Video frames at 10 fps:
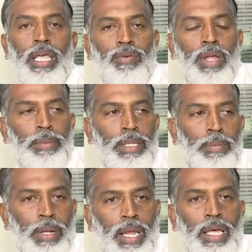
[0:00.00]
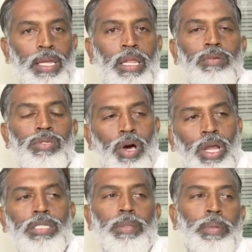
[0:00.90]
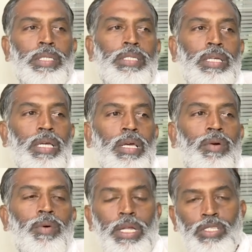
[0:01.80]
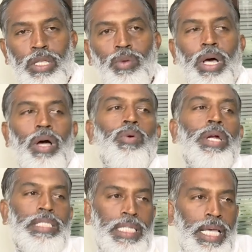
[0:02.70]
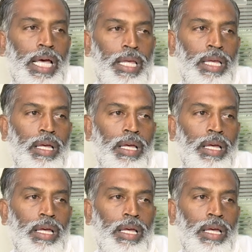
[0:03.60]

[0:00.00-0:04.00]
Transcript: ఐదు వేల మంది పిల్లలకి నేను స్కాలర్షిప్లు ఇచ్చి వాళ్ళ చదువు లాగకుండా చేయాలి